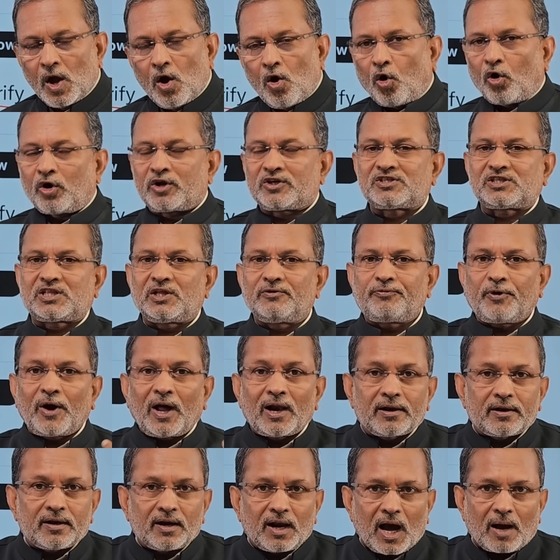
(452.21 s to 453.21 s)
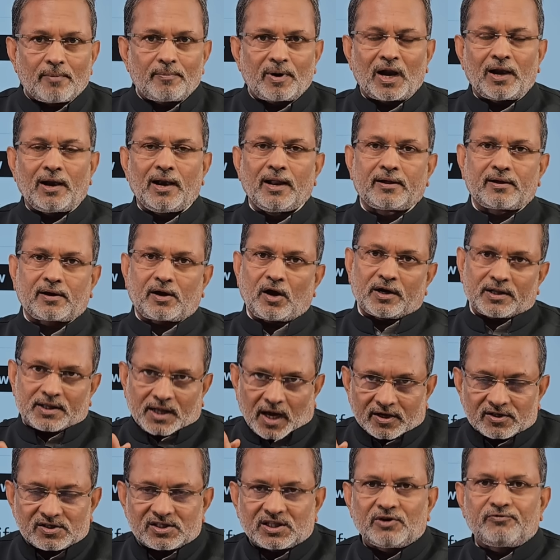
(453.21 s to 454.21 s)
और इस्तीफा नामा लिखकर या
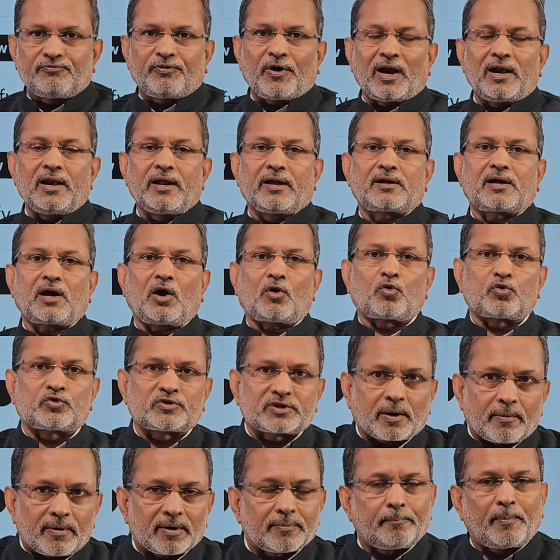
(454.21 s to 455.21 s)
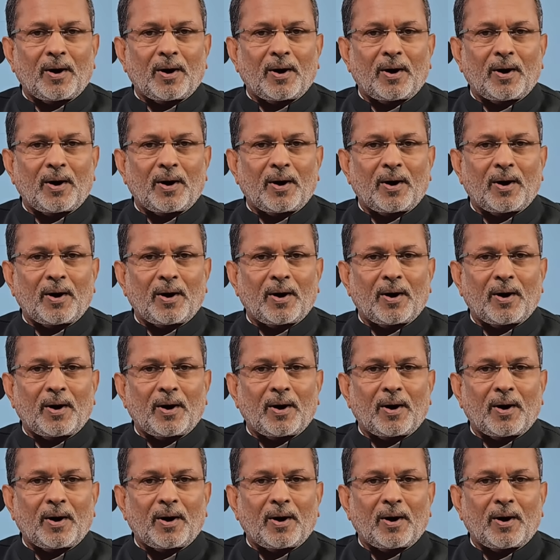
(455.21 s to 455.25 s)
इस्तीफा लिखकर उसके बाद